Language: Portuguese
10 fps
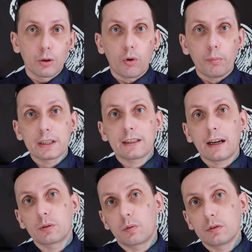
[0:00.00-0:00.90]

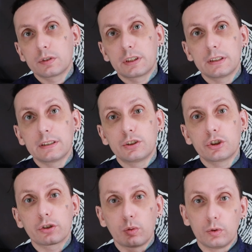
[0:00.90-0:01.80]
comentado quando se
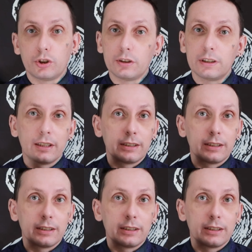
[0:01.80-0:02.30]
discute